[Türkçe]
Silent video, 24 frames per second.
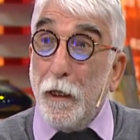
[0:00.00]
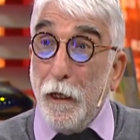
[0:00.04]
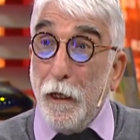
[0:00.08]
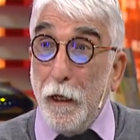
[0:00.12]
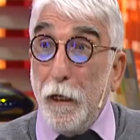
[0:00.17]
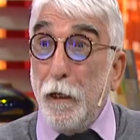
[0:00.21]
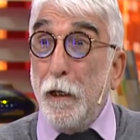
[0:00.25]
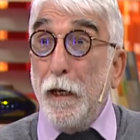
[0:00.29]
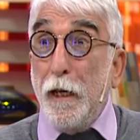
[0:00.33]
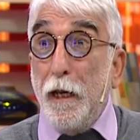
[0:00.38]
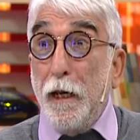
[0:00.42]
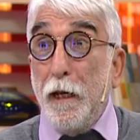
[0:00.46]

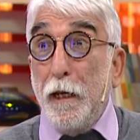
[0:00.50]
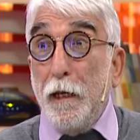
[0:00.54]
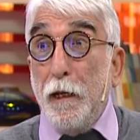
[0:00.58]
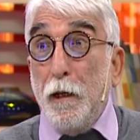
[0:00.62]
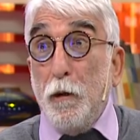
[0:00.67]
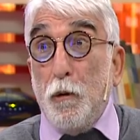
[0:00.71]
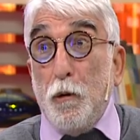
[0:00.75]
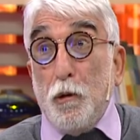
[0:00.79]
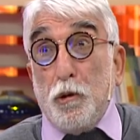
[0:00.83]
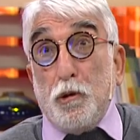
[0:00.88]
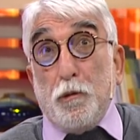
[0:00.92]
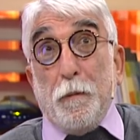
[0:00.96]
hele hele
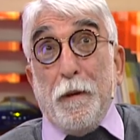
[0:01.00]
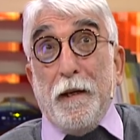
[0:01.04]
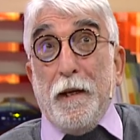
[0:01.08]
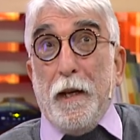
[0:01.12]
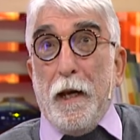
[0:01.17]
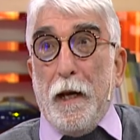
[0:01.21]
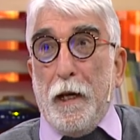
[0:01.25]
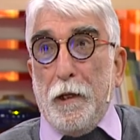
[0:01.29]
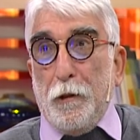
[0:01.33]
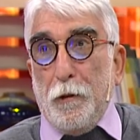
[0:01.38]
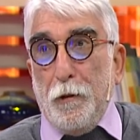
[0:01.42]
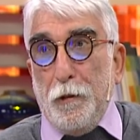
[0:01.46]
Osman
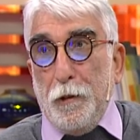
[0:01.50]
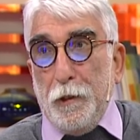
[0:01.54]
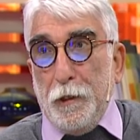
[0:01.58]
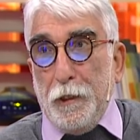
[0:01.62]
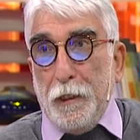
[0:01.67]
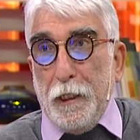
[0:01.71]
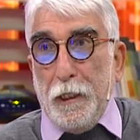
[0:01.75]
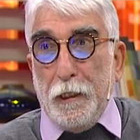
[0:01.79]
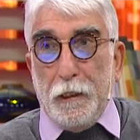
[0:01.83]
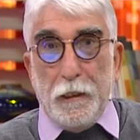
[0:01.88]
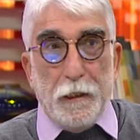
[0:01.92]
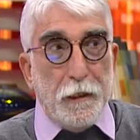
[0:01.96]
Ağa
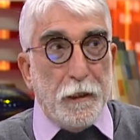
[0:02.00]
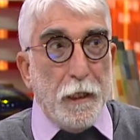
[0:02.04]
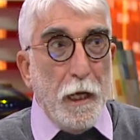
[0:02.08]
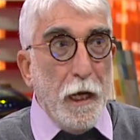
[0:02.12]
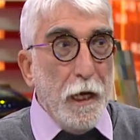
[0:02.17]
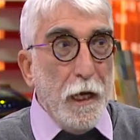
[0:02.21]
rolündeydiniz.